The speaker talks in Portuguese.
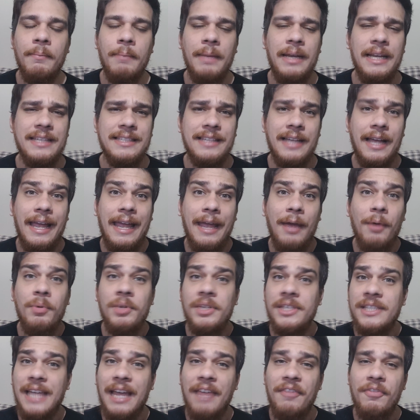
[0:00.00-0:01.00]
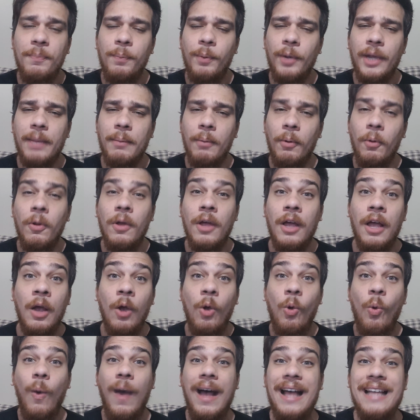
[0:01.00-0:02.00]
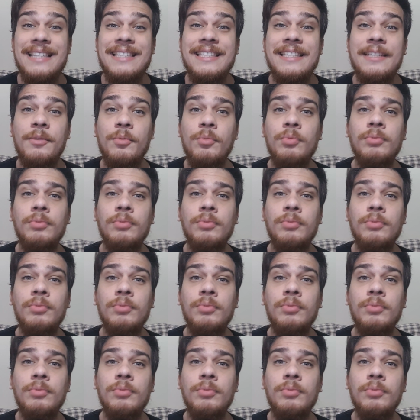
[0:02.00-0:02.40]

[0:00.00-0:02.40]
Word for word: Beleza? É um chefe Pokémon quase